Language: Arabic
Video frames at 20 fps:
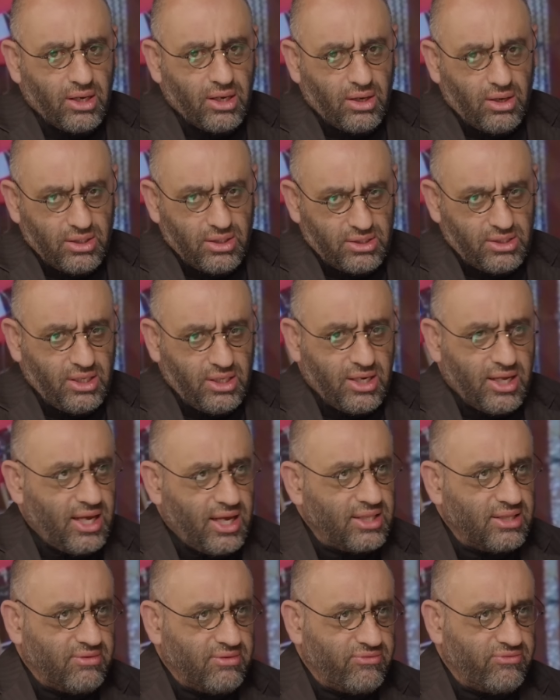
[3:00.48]
حطينا
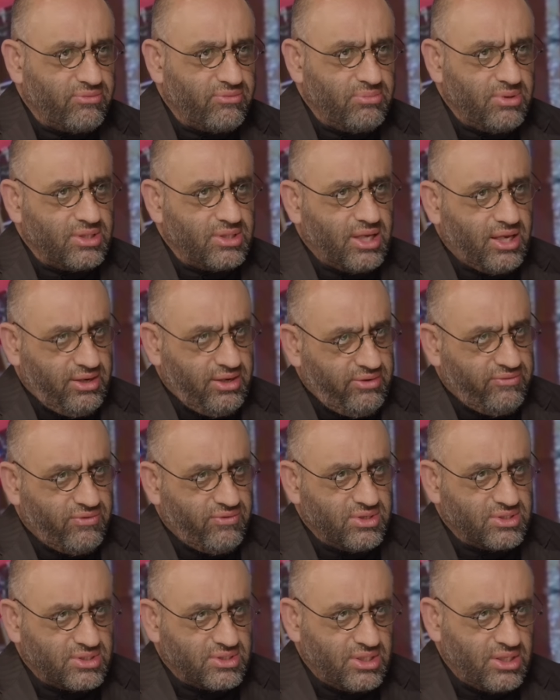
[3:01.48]
هدف بتحرير
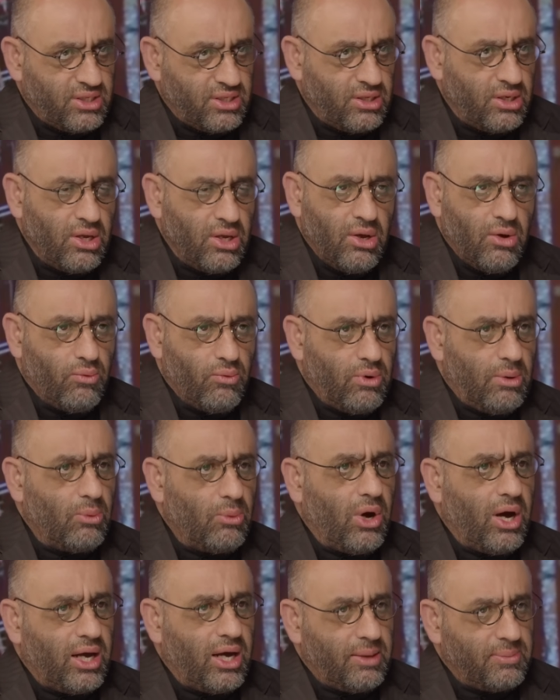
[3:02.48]
فلسطين
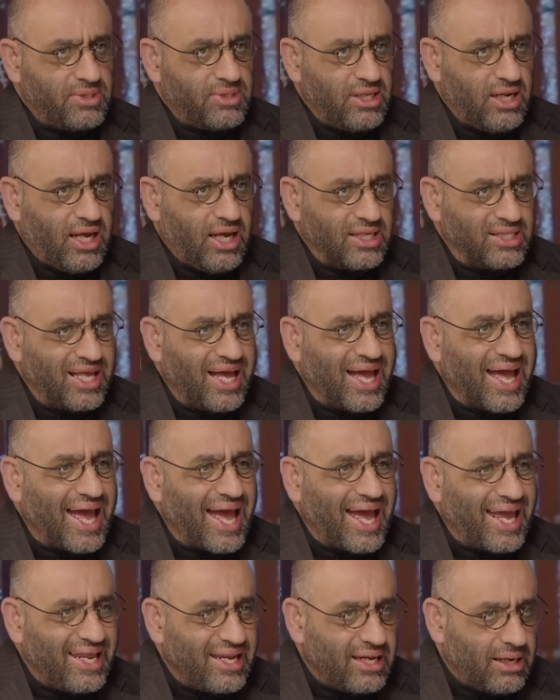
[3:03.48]
ومحاربة الأعداء
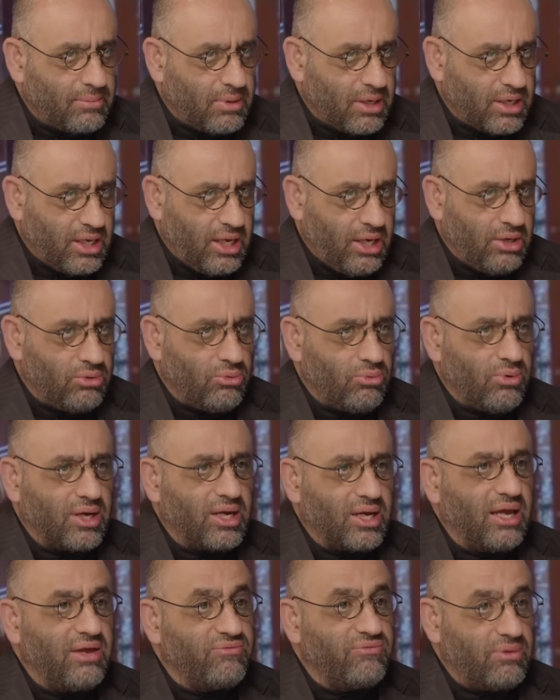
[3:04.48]
أينما كانوا
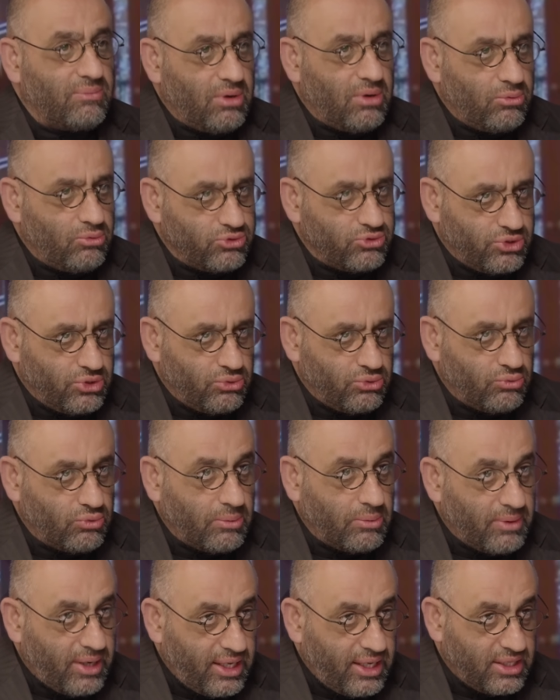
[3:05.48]
وكيفما وجدوا
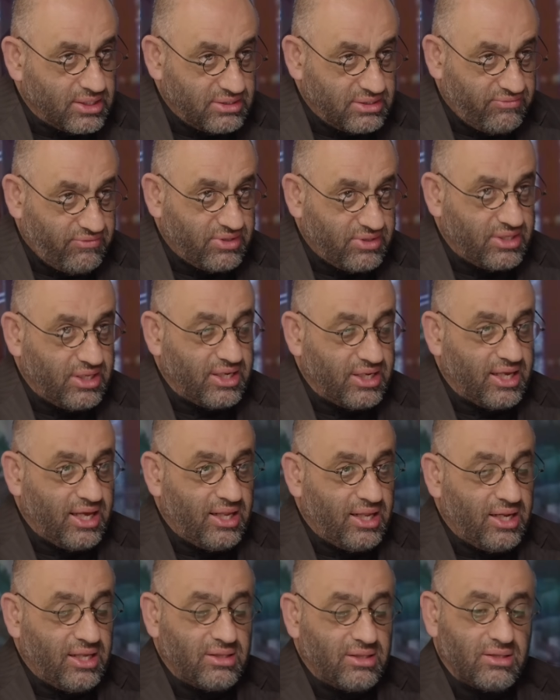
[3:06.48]
وبأي صفة
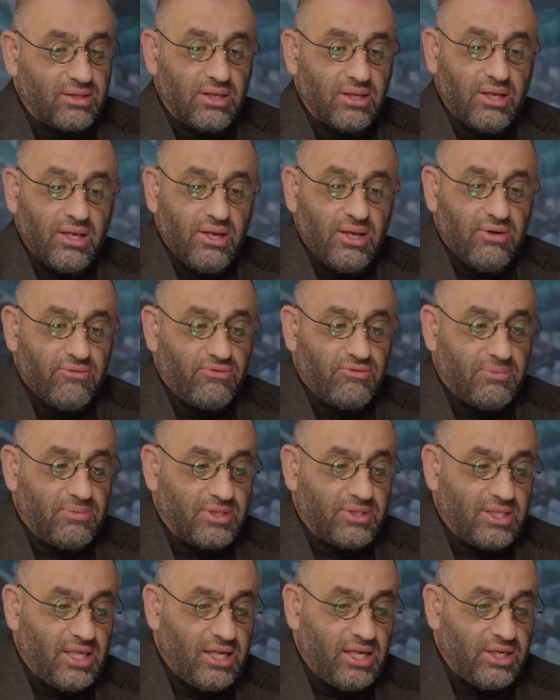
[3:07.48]
كانت
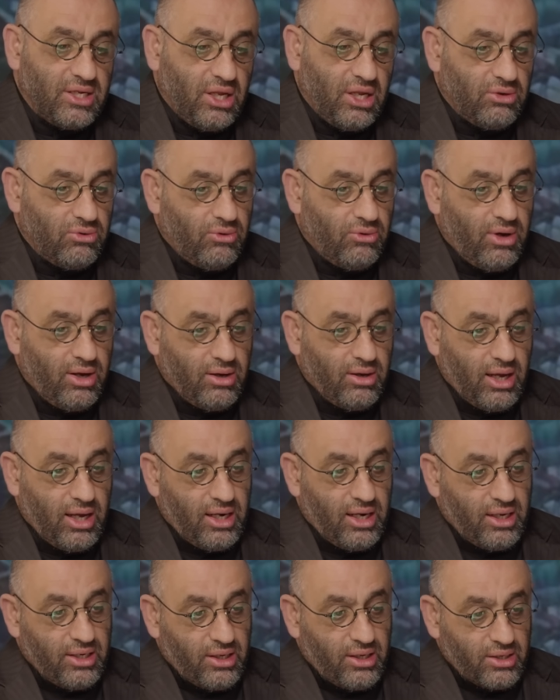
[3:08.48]
فبالتالي نحن
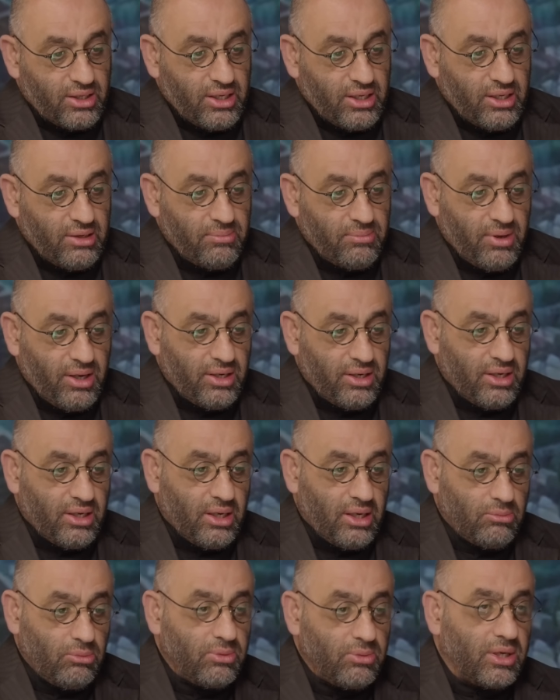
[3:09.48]
على يقين
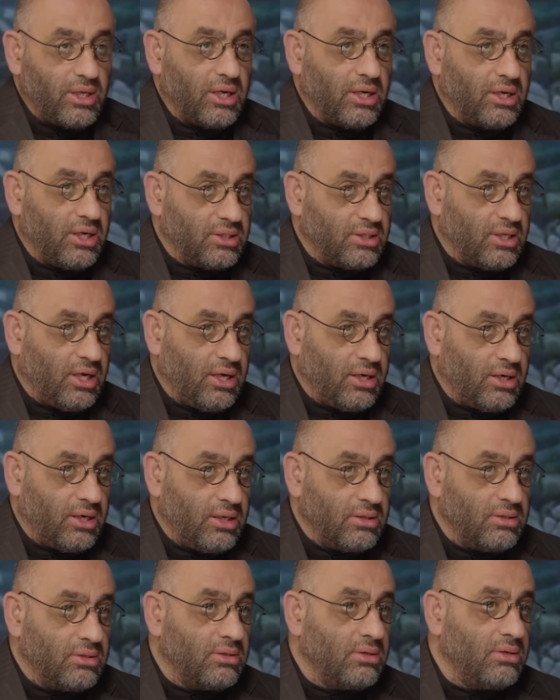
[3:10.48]
بأننا ممكن أن نتعرض م.